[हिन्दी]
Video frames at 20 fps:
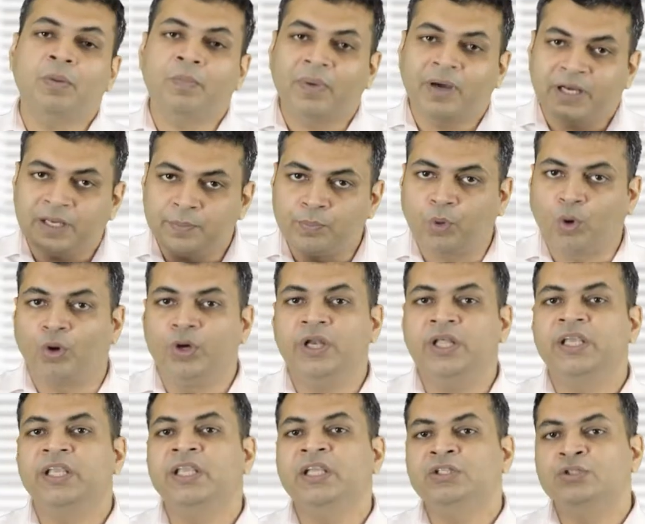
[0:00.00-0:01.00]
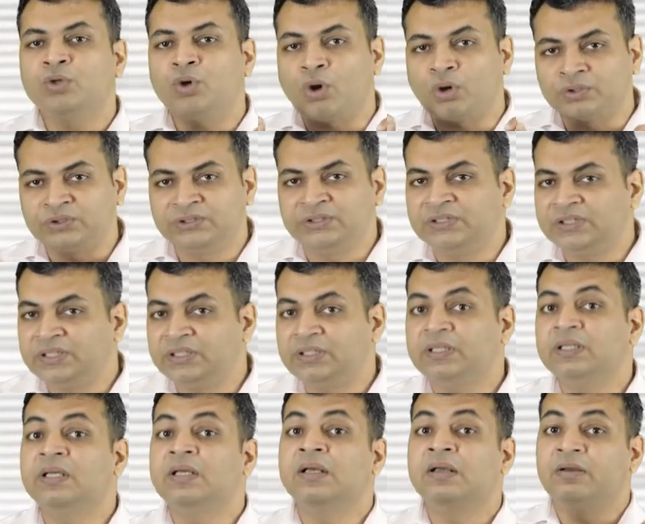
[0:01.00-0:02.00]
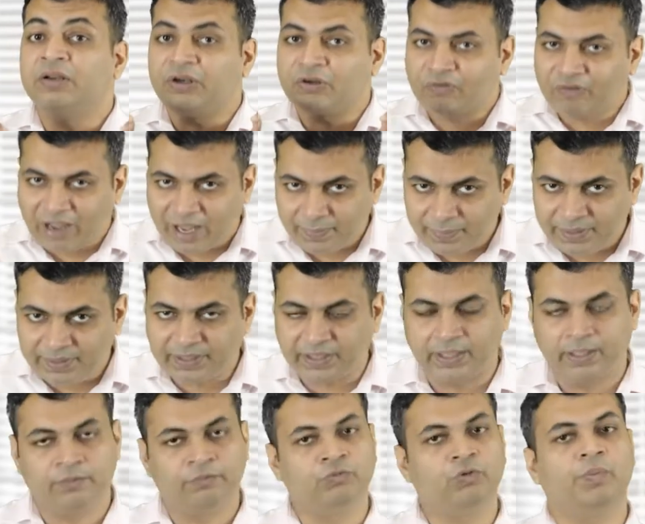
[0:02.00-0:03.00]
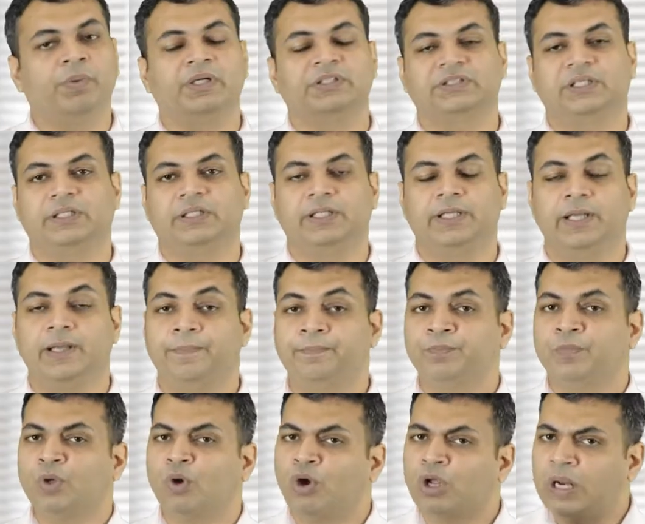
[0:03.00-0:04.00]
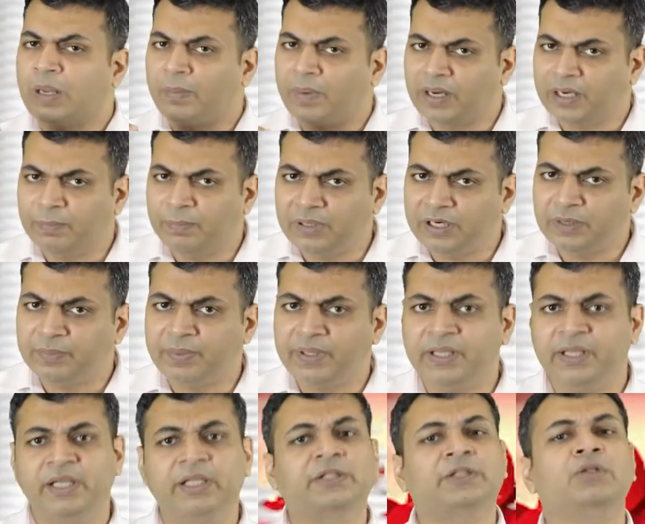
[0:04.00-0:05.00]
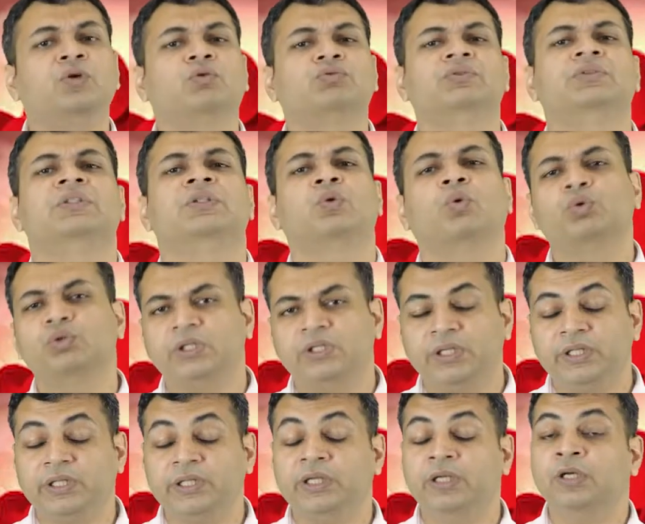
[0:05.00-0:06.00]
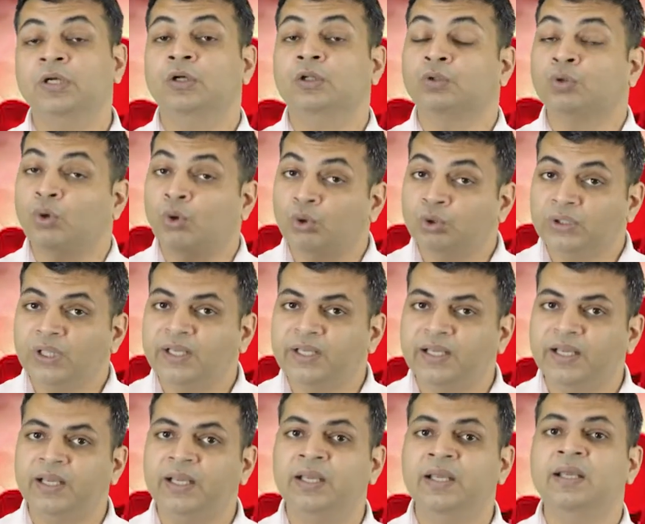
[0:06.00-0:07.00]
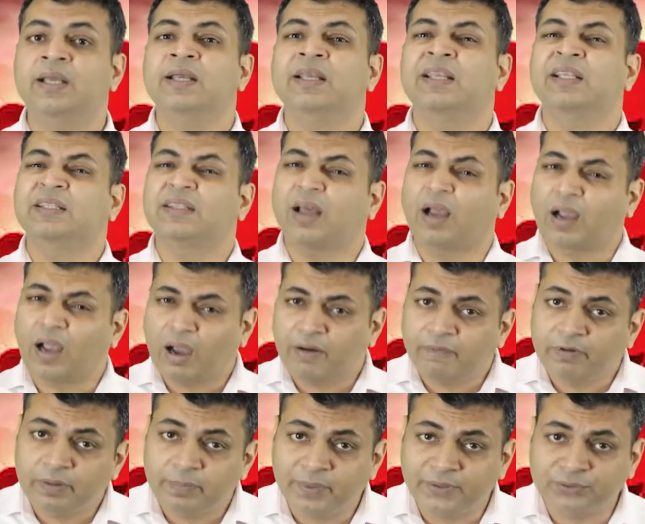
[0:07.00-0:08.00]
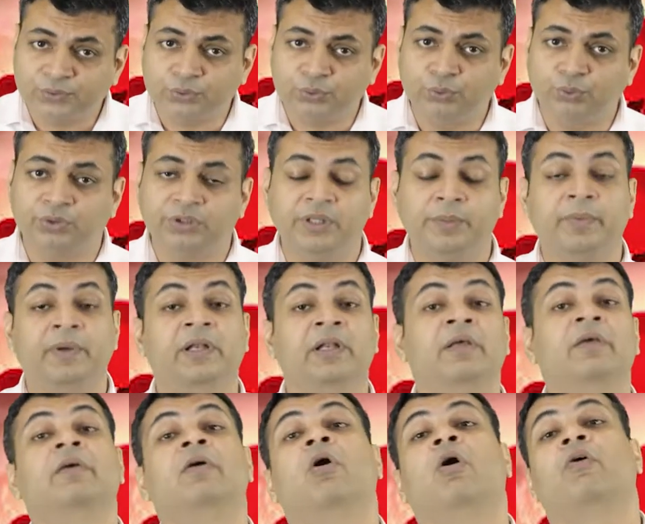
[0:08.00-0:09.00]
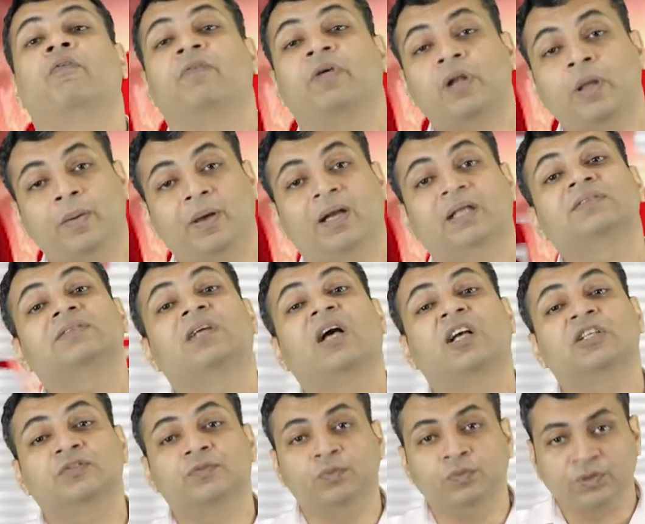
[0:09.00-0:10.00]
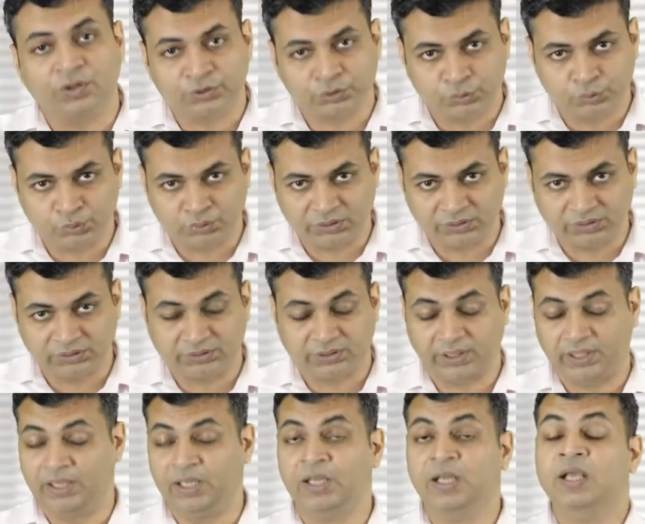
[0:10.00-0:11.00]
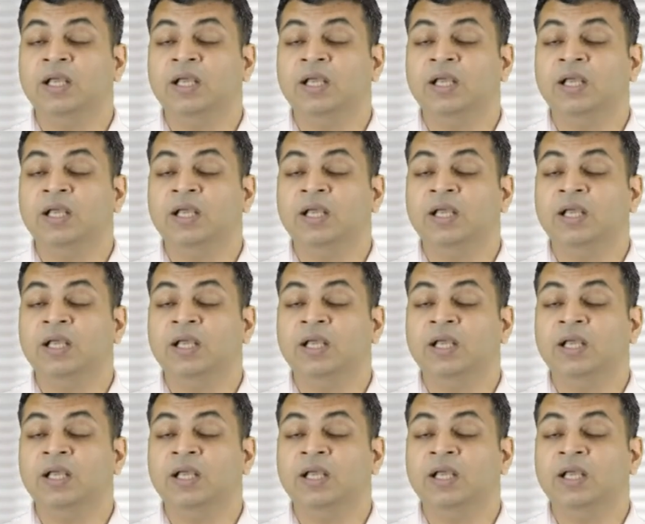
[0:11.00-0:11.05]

तो हमारी बॉडी की जो ऑक्सीजन रिक्वायरमेंट है वो बढ़ जाती है और हमारे ब्लड में इतनी ऑक्सीजन होती नहीं है तो होता क्या है कि थकावट महसूस होती है पहले और फिर हमारा सांस फूलना शुरू कर देता है